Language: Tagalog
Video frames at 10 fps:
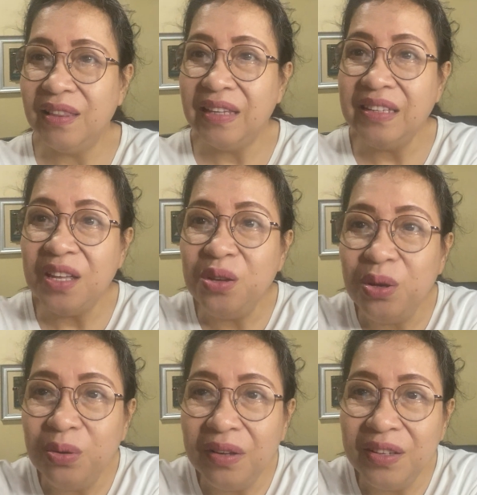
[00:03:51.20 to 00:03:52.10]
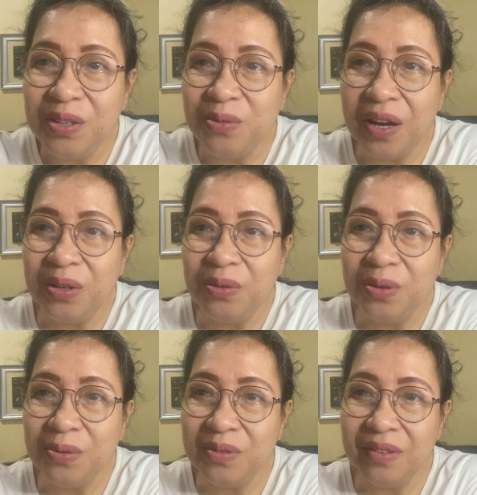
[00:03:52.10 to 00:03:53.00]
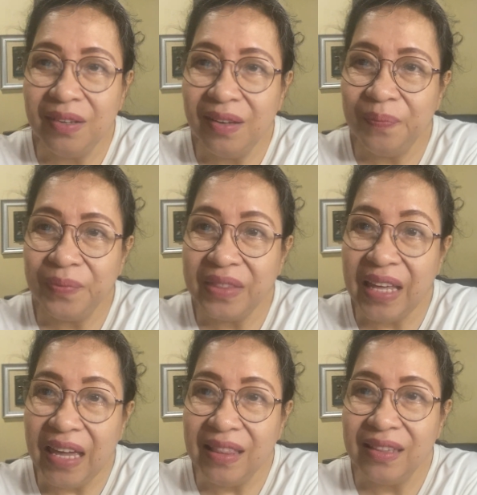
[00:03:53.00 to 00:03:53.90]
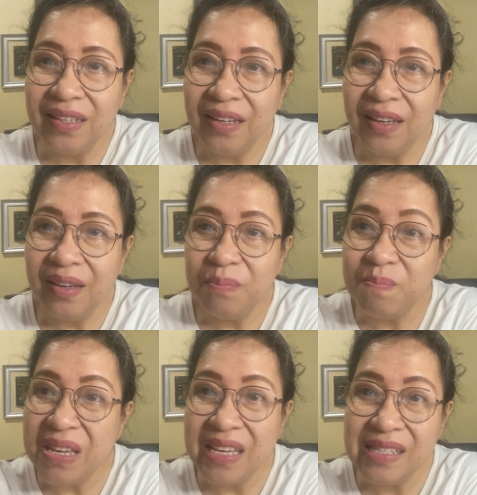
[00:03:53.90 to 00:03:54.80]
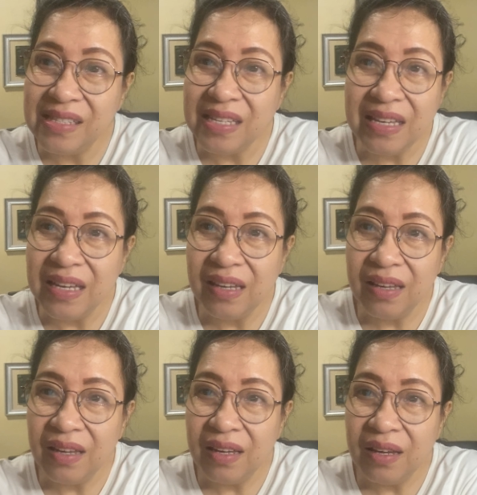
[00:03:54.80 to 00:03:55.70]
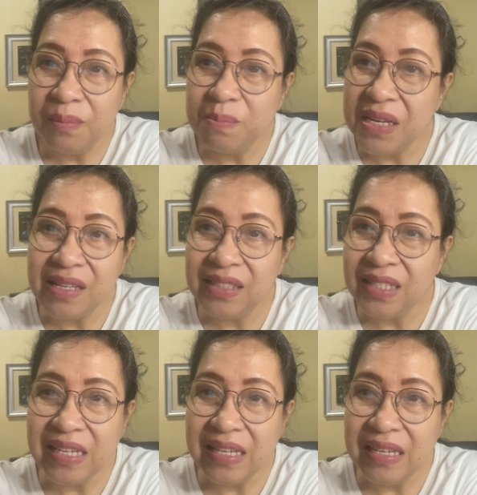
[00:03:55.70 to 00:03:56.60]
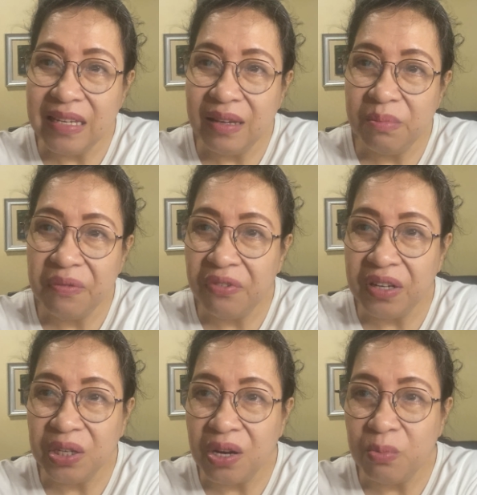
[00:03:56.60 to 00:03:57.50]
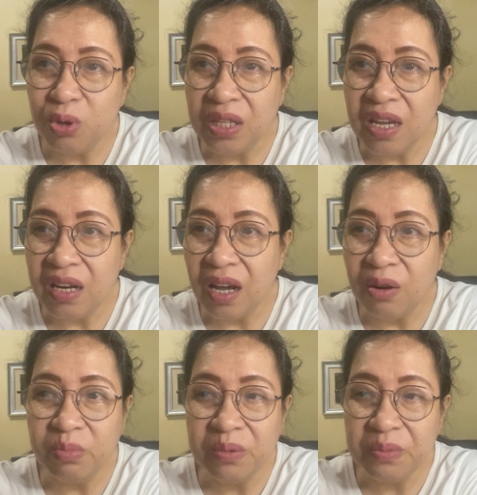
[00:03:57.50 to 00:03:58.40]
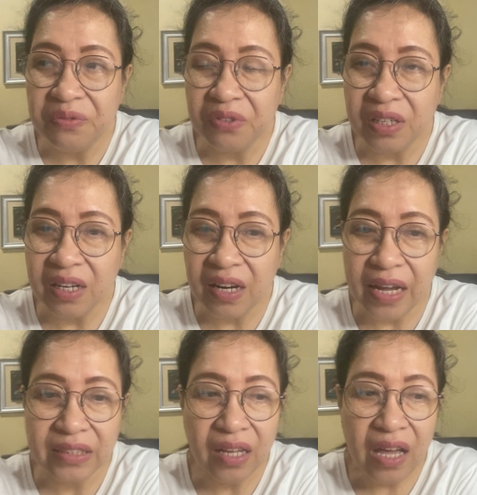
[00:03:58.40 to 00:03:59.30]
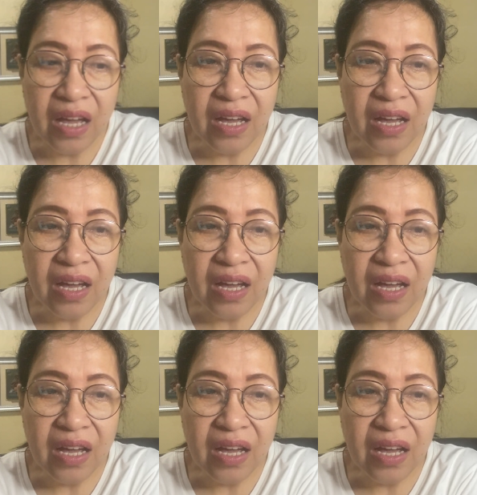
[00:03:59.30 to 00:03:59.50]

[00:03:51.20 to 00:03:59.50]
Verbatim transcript: tingnan niyo yung, yung, ano, yung date BC, BCE, before the common era or before Christ.